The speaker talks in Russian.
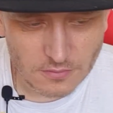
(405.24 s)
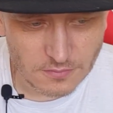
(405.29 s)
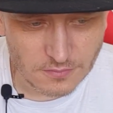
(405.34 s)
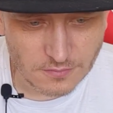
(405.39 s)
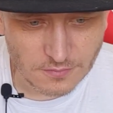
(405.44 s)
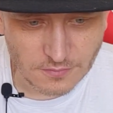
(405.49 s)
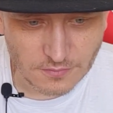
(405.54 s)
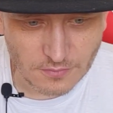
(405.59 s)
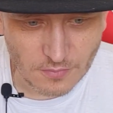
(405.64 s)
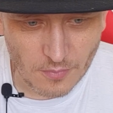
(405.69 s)

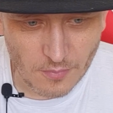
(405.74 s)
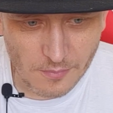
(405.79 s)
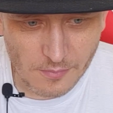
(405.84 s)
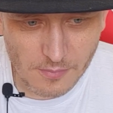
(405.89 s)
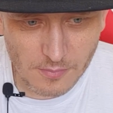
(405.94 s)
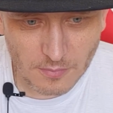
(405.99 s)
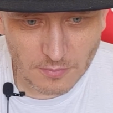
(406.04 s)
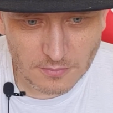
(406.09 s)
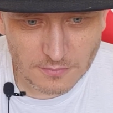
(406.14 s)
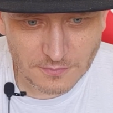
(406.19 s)

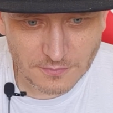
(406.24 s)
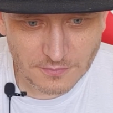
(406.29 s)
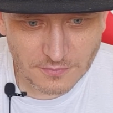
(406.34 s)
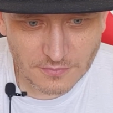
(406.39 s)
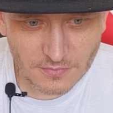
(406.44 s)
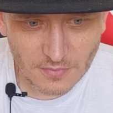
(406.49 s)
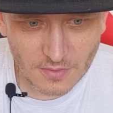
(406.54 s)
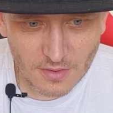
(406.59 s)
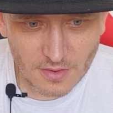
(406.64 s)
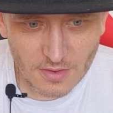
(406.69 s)

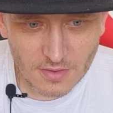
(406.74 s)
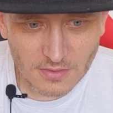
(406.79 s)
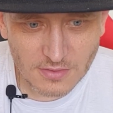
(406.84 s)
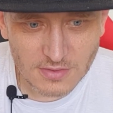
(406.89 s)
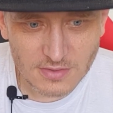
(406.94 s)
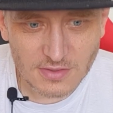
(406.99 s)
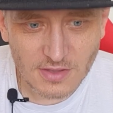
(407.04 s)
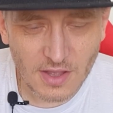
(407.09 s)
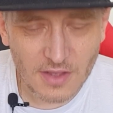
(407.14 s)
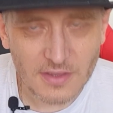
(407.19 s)

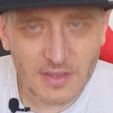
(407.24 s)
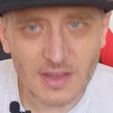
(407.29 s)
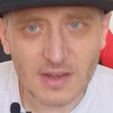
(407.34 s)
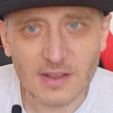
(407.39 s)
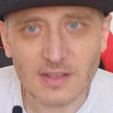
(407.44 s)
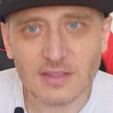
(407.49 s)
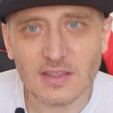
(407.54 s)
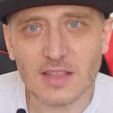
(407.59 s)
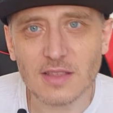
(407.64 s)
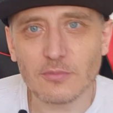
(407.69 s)
Не знаю, ели
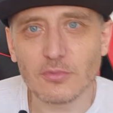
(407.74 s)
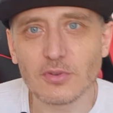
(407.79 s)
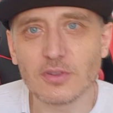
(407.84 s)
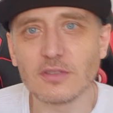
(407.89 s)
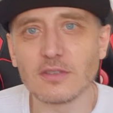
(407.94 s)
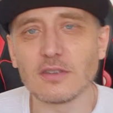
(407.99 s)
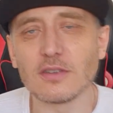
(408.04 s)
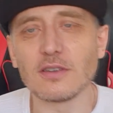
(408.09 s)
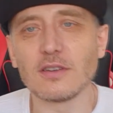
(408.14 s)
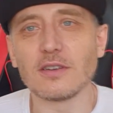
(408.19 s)

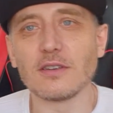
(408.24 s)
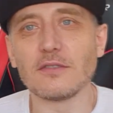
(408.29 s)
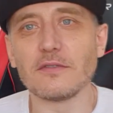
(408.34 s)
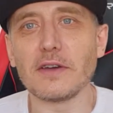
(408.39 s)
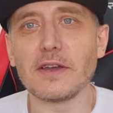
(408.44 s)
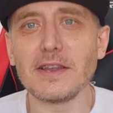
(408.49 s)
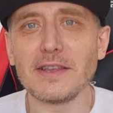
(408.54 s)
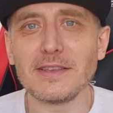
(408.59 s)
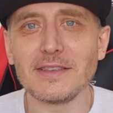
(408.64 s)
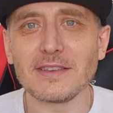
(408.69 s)
когда-нибудь э,
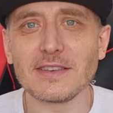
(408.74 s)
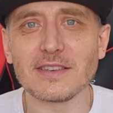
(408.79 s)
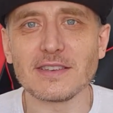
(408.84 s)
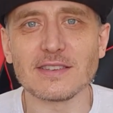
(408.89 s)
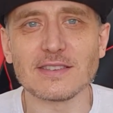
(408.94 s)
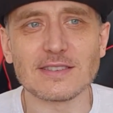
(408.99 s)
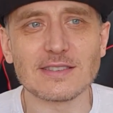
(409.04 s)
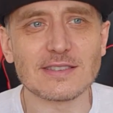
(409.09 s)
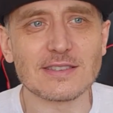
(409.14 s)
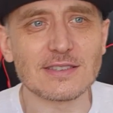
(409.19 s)

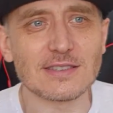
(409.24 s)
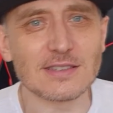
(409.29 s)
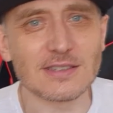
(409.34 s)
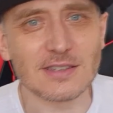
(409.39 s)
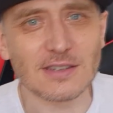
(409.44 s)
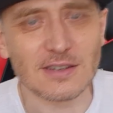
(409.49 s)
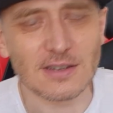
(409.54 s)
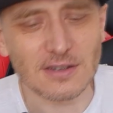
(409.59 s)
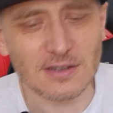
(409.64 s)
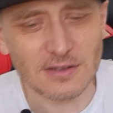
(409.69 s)
вареньки с
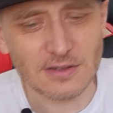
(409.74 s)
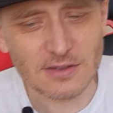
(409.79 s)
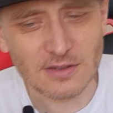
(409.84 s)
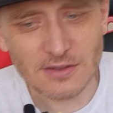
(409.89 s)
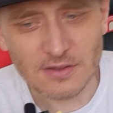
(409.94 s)
э,